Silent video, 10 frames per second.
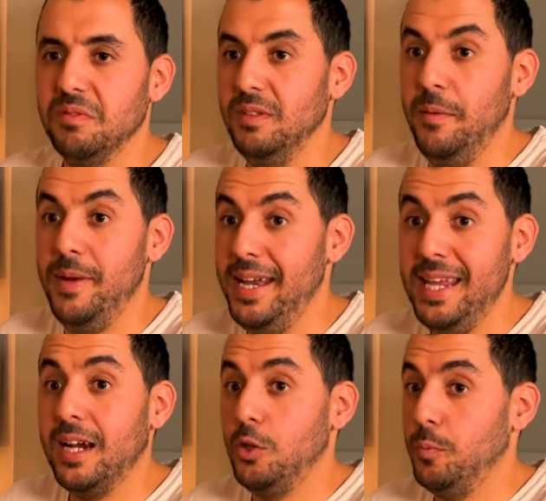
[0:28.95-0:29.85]

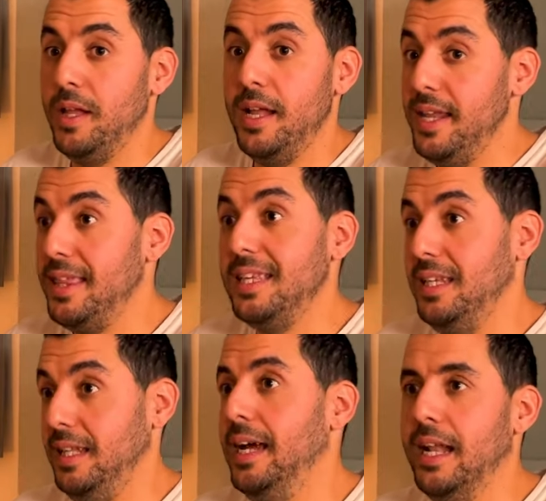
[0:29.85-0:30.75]
librerías que tú puedas
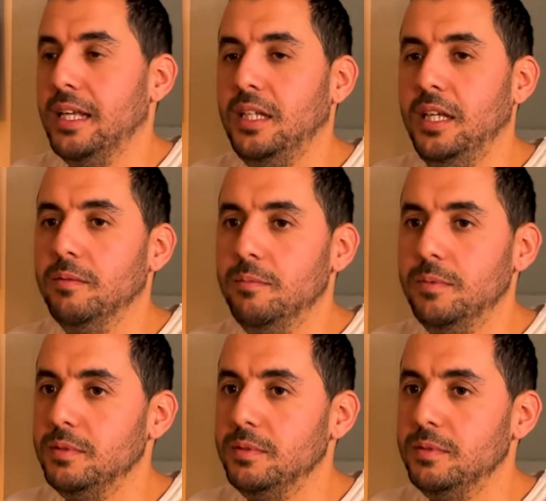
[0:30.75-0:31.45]
necesitar así,